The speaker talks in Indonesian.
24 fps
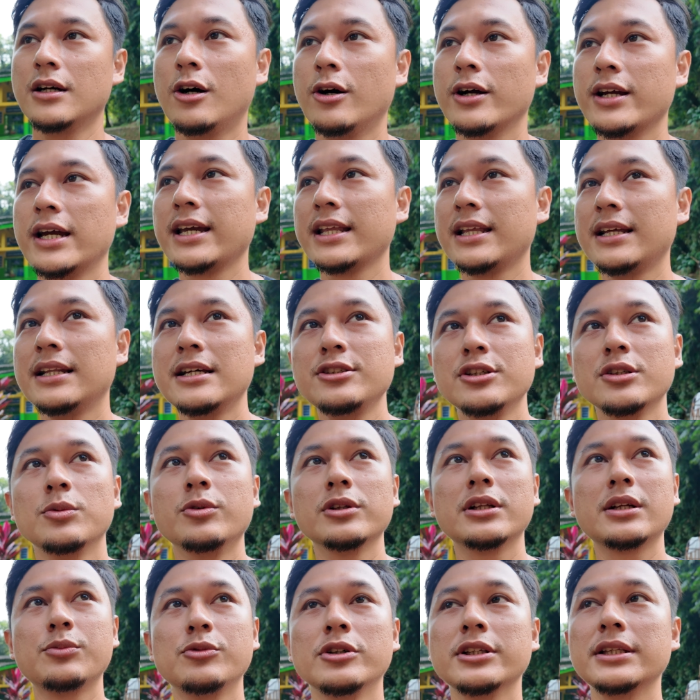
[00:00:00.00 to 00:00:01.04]
Oke kita lanjut
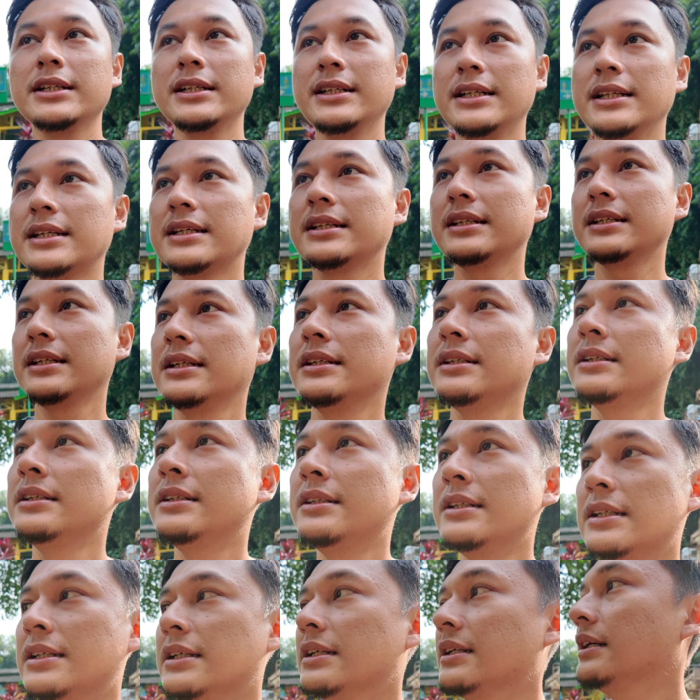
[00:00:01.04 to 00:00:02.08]
muter-muter
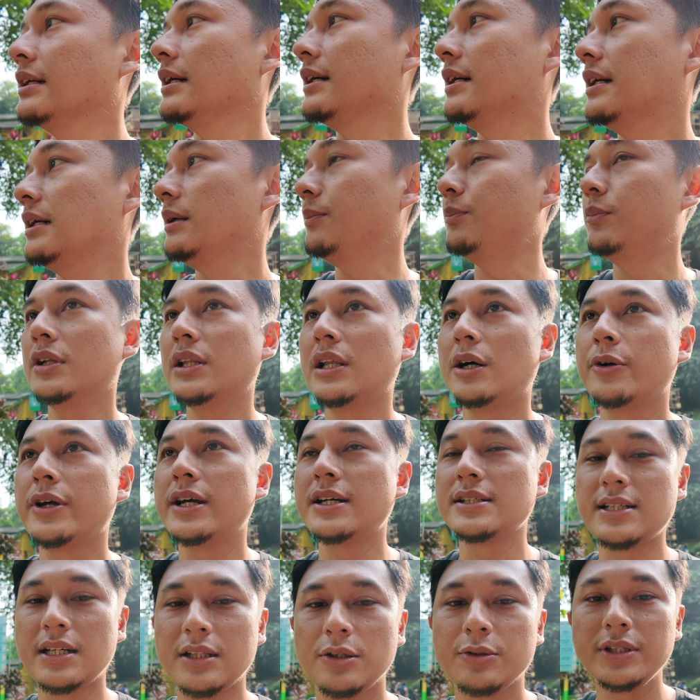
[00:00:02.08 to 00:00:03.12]
ke pulau
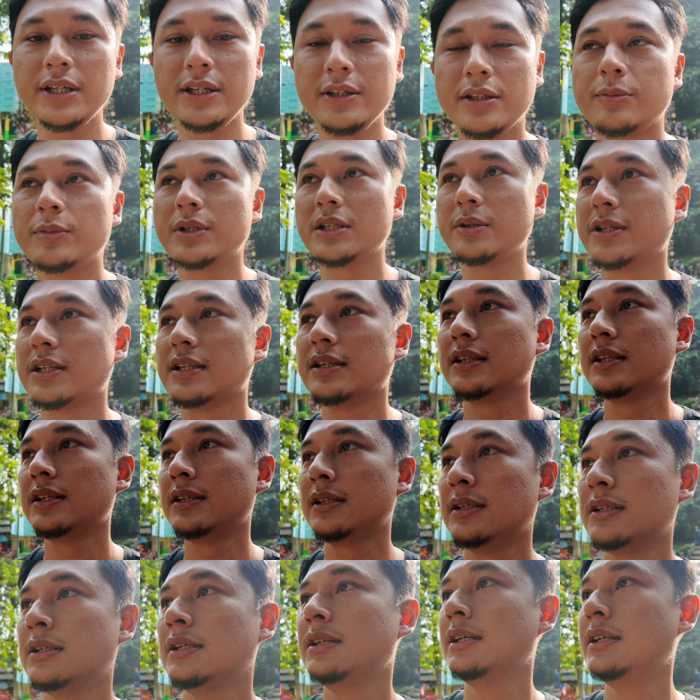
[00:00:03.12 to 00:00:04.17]
yang satunya ya teman-teman.
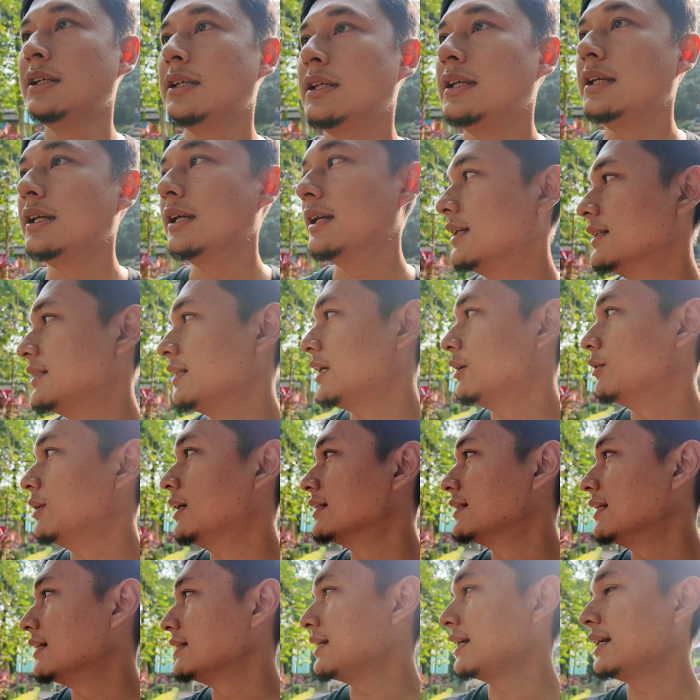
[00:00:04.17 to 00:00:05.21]
Ini saya
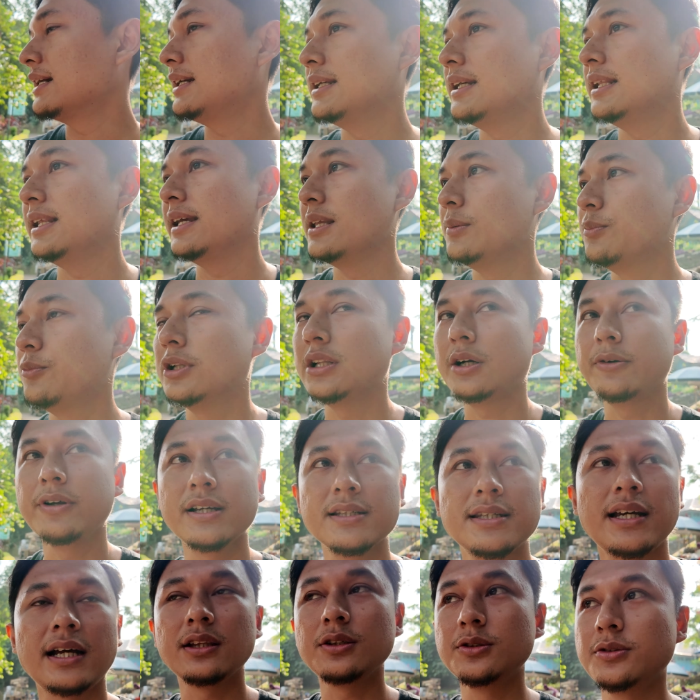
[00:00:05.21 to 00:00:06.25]
udah selesai ngelilingin pulau
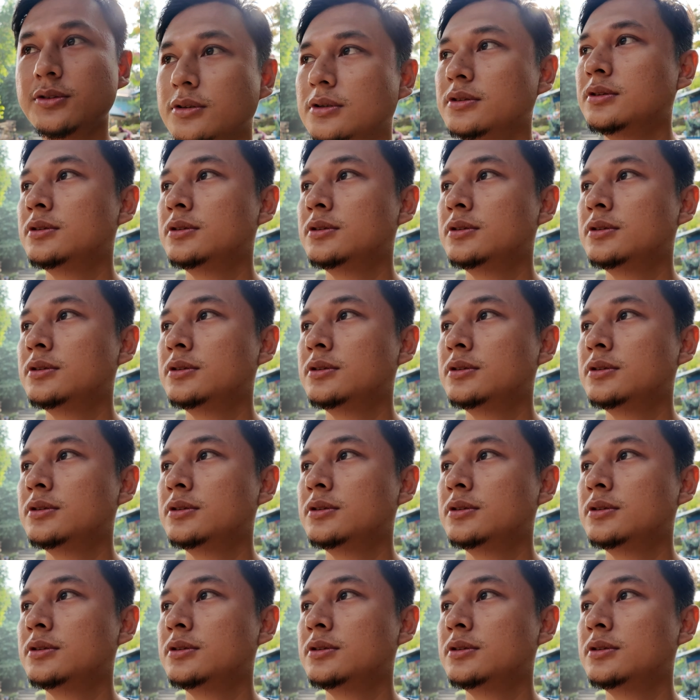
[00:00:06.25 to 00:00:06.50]
yang satu